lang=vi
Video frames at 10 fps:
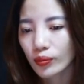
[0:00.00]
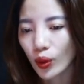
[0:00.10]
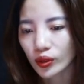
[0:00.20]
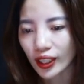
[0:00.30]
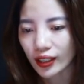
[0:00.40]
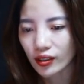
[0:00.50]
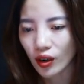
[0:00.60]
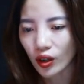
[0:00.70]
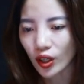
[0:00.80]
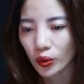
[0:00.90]
Một ngày
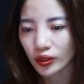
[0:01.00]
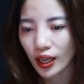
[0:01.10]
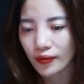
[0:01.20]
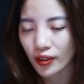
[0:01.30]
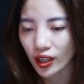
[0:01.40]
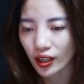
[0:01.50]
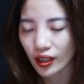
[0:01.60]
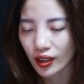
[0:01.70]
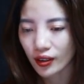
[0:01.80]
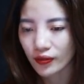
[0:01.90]
nọ cậu ta về
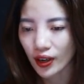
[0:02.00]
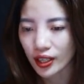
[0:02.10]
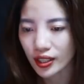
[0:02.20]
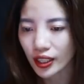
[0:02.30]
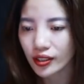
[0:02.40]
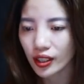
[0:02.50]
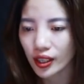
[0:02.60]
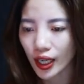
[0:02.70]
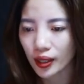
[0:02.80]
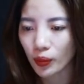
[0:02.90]
và xách
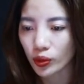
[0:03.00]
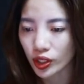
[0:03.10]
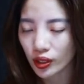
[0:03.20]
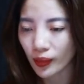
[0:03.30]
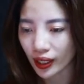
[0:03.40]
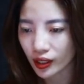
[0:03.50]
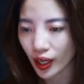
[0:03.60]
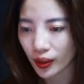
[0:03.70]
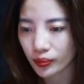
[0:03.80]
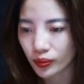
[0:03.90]
trên tay một chiếc bánh
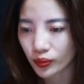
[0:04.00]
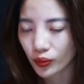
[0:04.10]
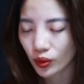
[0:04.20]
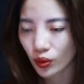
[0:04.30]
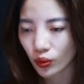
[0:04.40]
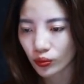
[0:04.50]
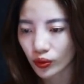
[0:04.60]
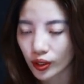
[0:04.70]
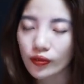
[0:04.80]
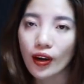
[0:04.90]
kem
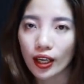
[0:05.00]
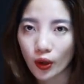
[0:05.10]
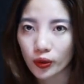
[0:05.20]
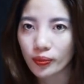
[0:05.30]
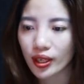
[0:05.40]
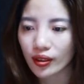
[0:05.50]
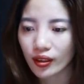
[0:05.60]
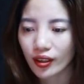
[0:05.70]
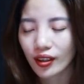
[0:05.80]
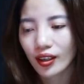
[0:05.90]
cùng với vài lon bia.
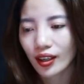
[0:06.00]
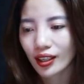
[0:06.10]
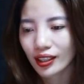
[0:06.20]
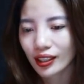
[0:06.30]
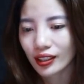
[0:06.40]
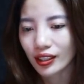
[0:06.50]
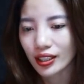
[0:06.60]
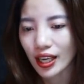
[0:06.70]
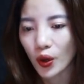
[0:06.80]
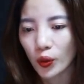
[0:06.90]

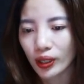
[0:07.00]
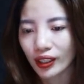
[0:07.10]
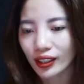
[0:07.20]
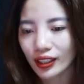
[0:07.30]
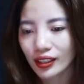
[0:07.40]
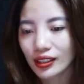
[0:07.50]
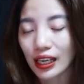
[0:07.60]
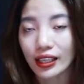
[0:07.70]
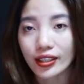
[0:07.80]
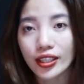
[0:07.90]
Thì ra hôm đấy
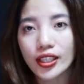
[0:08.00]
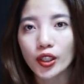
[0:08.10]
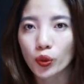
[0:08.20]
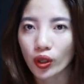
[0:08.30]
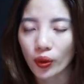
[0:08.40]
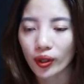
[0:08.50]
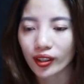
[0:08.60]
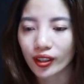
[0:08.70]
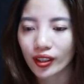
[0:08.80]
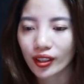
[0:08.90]
là sinh nhật của cậu
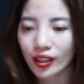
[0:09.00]
ấy.